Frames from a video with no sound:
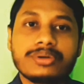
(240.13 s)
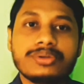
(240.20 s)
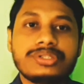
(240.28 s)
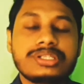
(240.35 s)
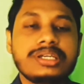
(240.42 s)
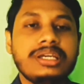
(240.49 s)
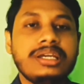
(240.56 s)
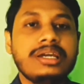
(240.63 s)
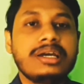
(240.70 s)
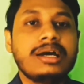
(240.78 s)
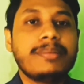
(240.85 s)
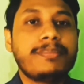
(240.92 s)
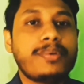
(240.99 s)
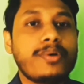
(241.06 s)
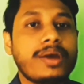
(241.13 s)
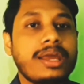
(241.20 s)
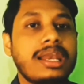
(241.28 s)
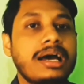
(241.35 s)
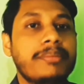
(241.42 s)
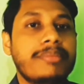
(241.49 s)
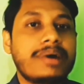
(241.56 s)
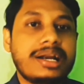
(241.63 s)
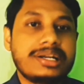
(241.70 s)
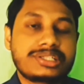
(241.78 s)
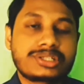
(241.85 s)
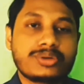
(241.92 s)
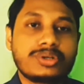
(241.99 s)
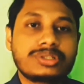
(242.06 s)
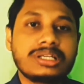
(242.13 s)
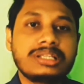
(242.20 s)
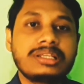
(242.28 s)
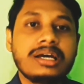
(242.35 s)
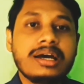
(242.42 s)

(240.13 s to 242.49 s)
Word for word: হচ্ছে পহেলা মার্চ অর্থাৎ